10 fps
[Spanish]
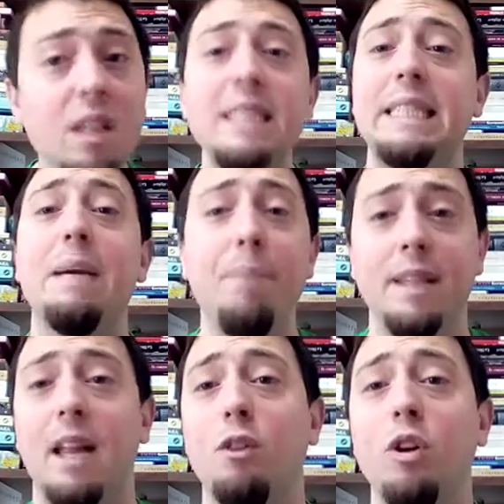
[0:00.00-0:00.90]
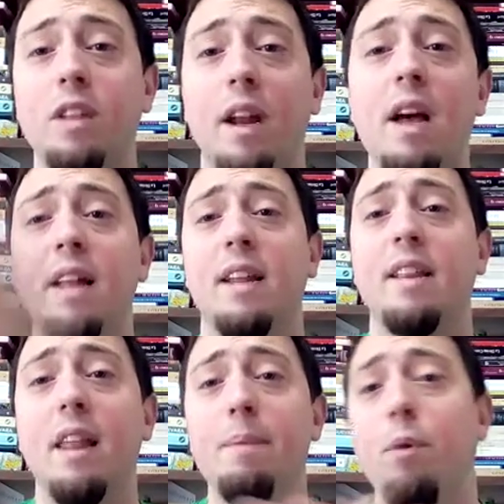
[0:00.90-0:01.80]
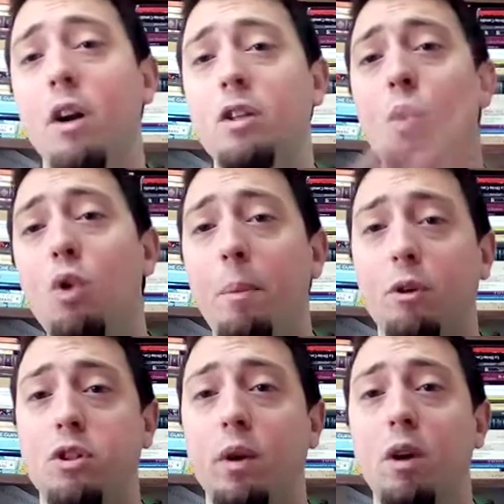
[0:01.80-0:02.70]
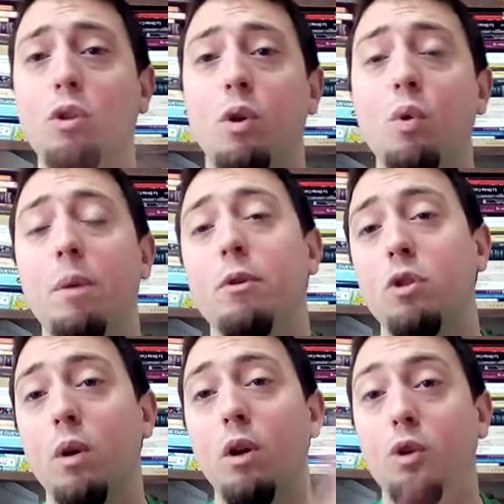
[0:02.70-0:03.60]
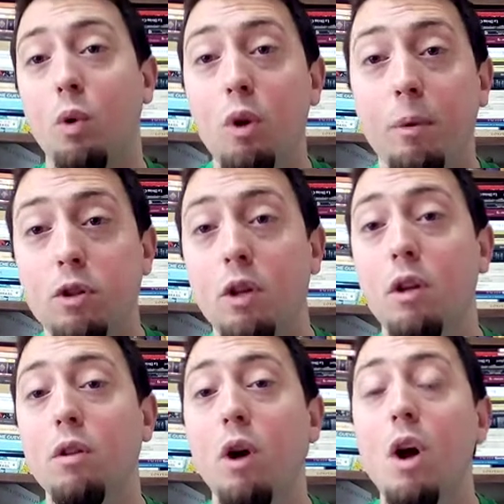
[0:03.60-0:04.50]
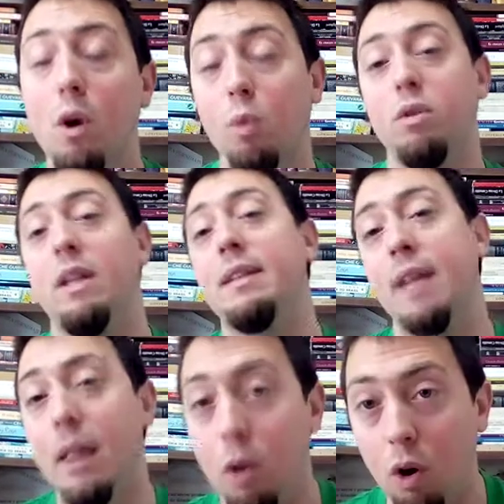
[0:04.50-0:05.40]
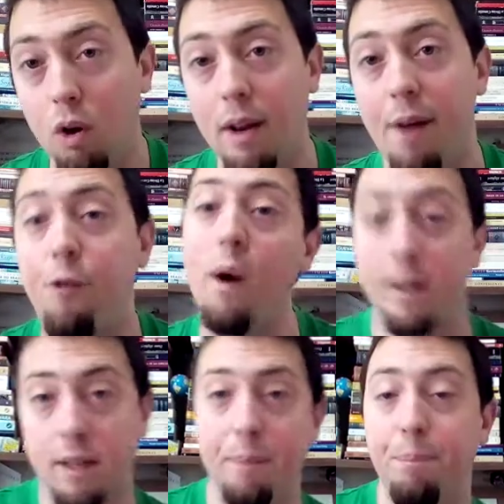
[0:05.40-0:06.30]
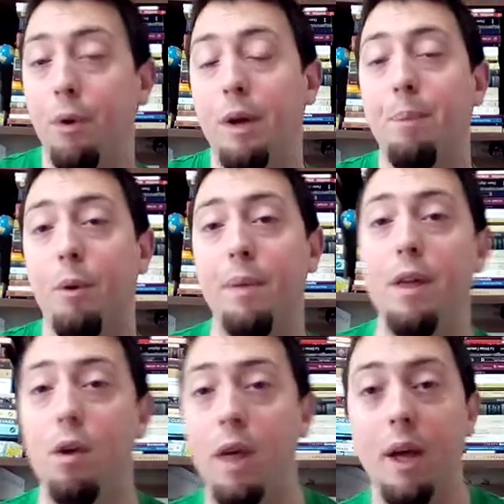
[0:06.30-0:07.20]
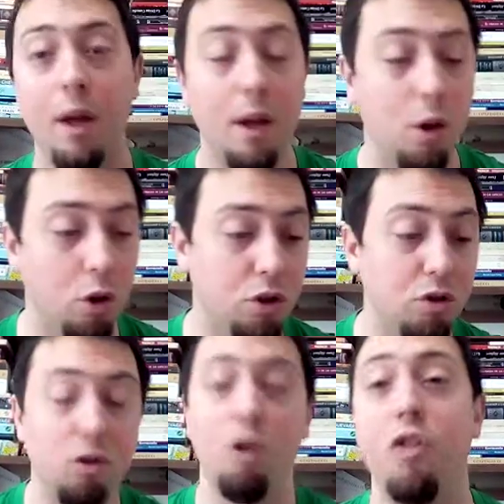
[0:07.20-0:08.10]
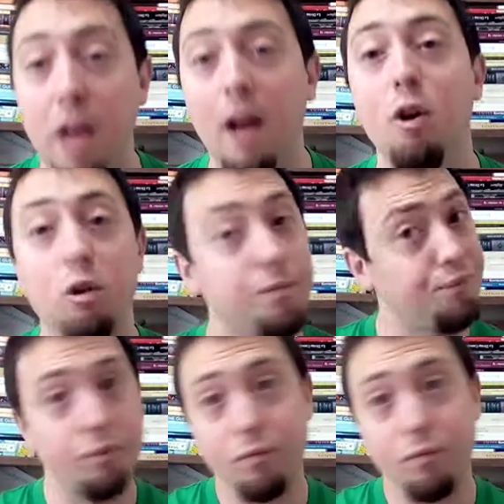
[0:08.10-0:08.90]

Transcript: siempre trató de ser, tratar de imponerse uno por sobre el otro, uno por sobre el otro, uno por sobre el otro, utilizando la fuerza, porque por medio de los, diálogos